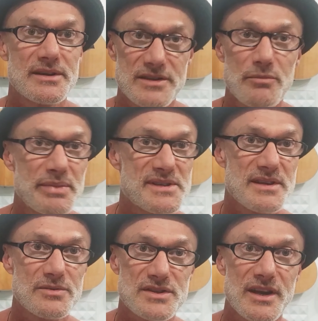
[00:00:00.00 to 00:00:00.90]
Isto é um
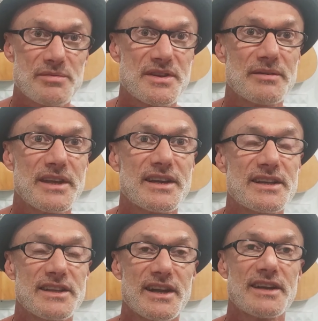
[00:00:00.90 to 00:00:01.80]
pincel dos verbos, ter, ter que
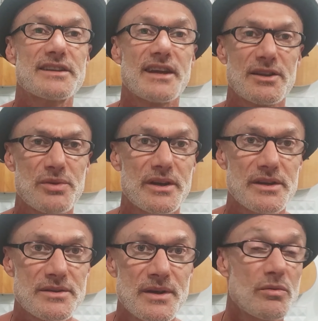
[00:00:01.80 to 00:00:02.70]
liderar e ter que aturar isto.